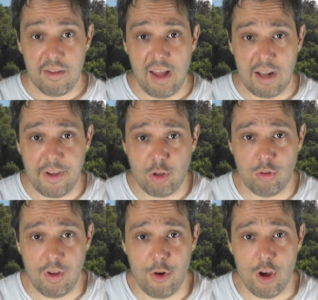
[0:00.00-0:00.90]
Salve a
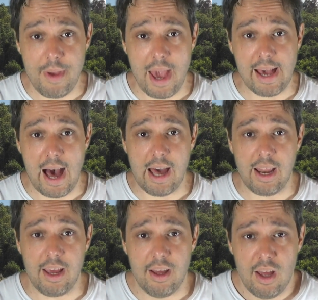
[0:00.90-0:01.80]
tutti voi miei
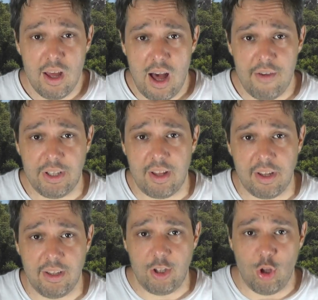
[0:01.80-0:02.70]
cari. Avete
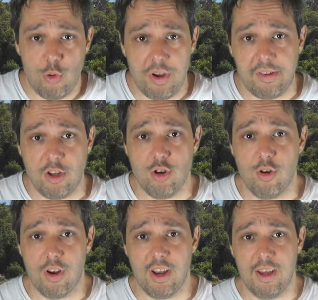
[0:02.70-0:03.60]
sentito in questi
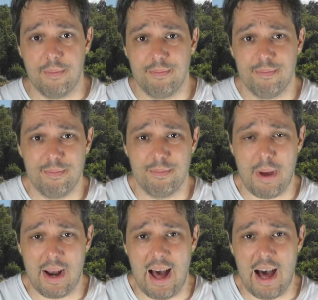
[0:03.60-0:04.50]
giorni
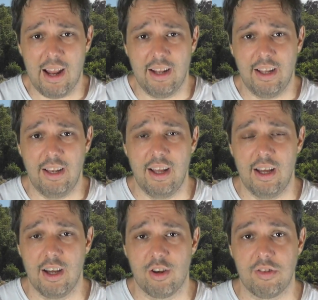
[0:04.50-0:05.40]
parlare del
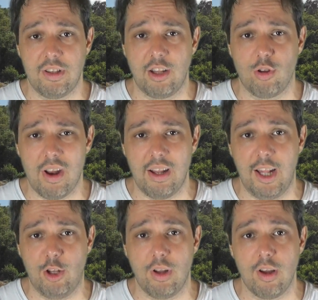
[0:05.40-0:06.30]
eh, cosiddetto
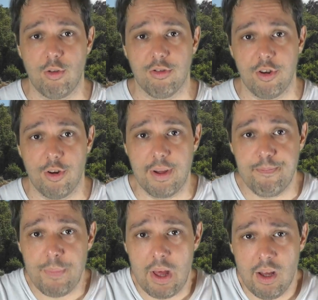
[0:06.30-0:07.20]
reddito di inclusione
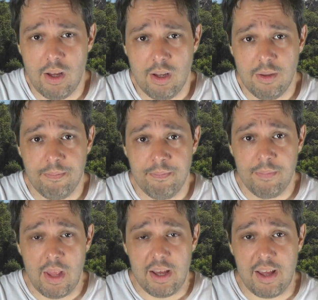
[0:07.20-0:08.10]

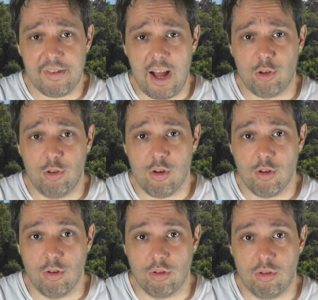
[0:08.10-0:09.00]
che è stato
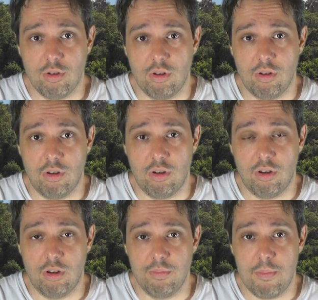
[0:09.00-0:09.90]

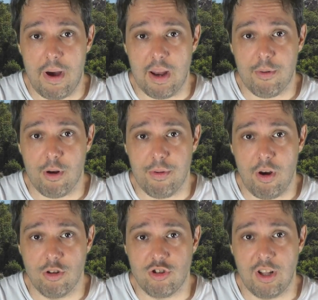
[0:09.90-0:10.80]
introdotto, mi pare proprio
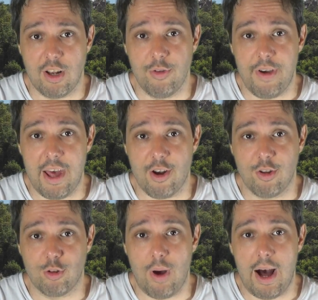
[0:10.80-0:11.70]
oggi, dal governo
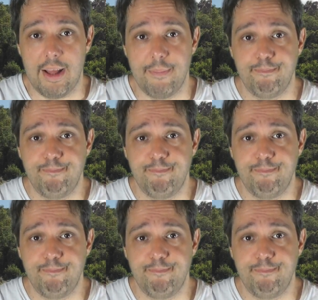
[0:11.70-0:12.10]
attuale.